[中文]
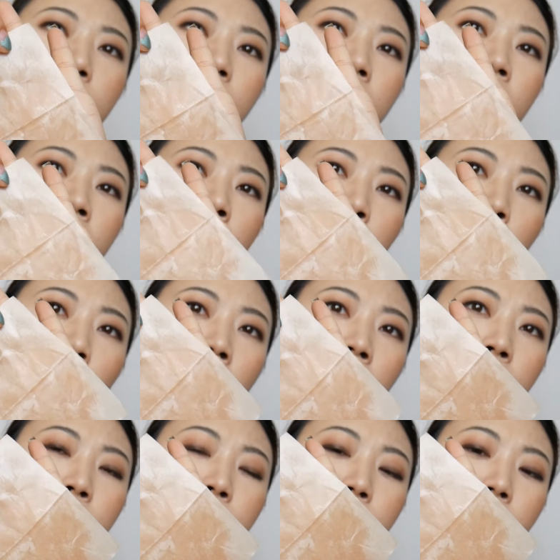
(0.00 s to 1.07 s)
油的情况
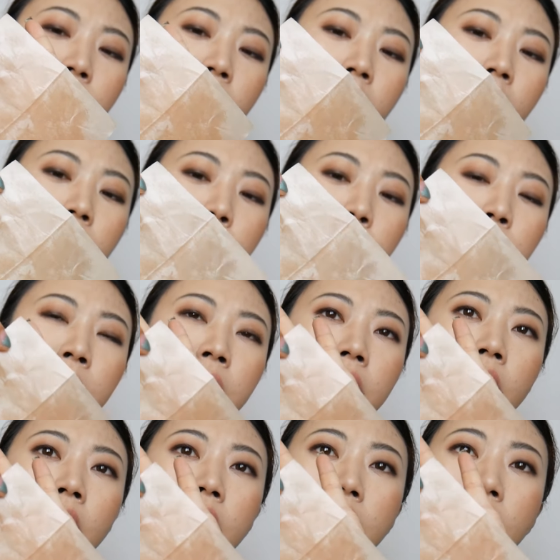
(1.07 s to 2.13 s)
不是
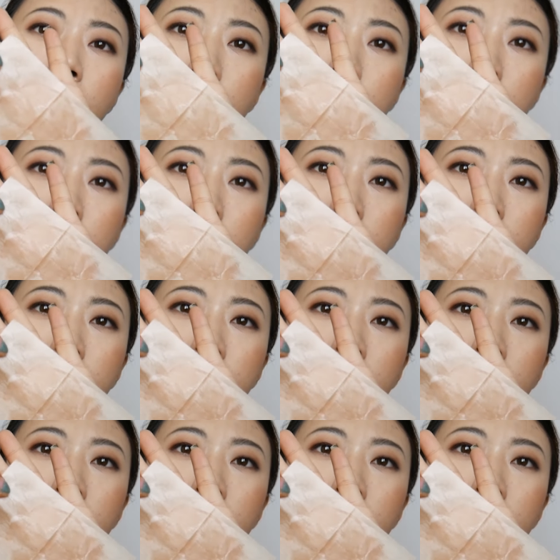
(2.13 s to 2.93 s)
很严重。